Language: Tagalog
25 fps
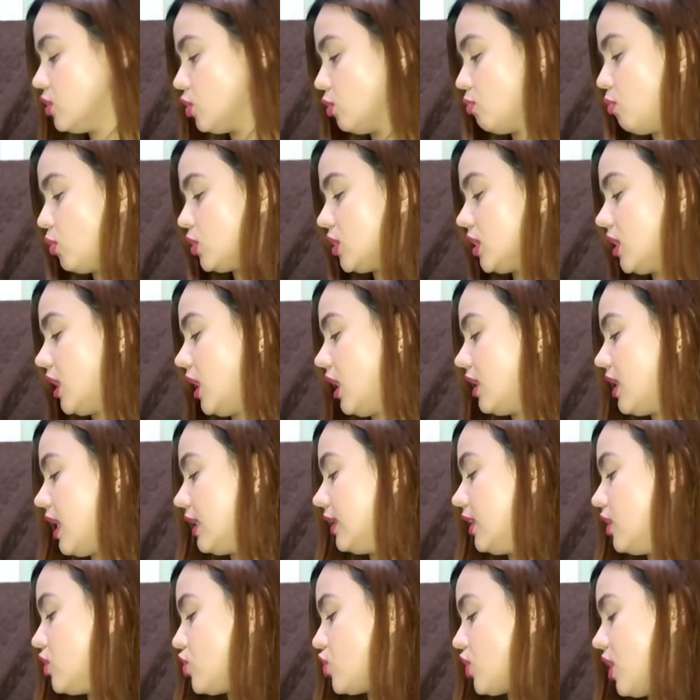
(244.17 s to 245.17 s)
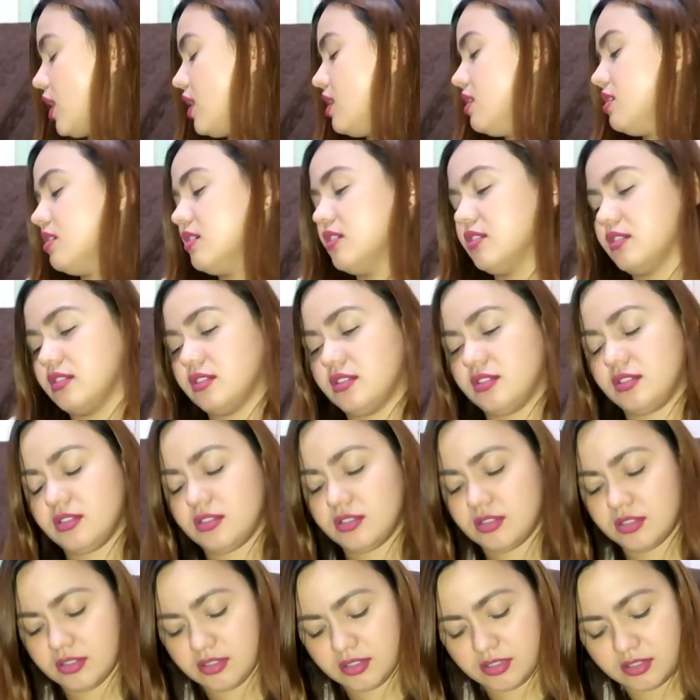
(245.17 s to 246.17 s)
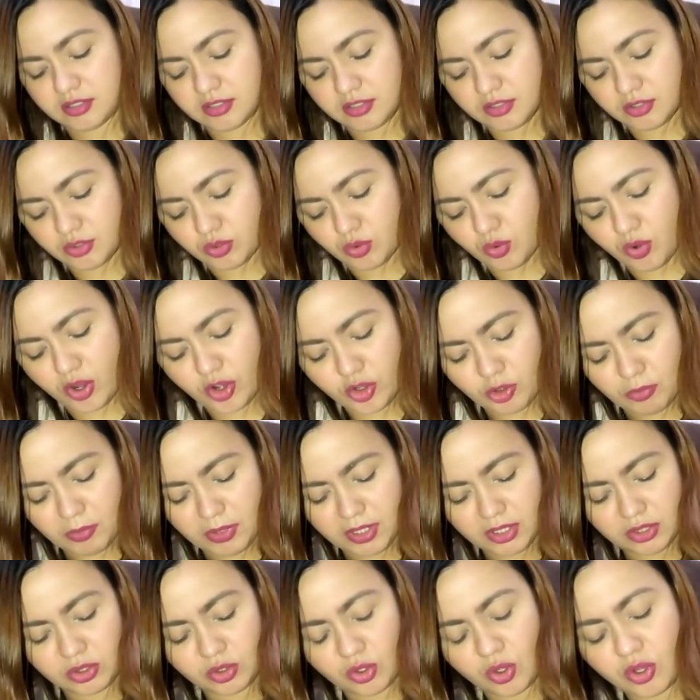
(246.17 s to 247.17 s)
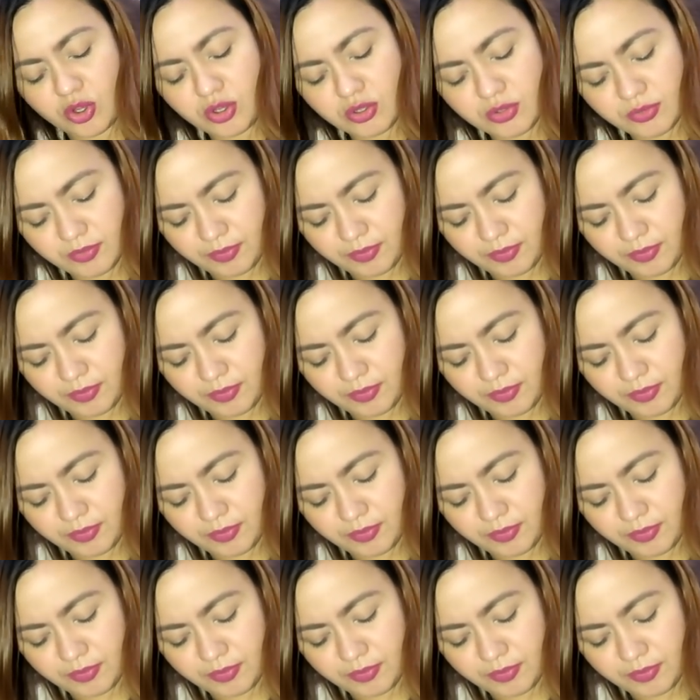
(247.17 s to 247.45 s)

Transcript: So, buksan na lang natin siya. Kung ano man to.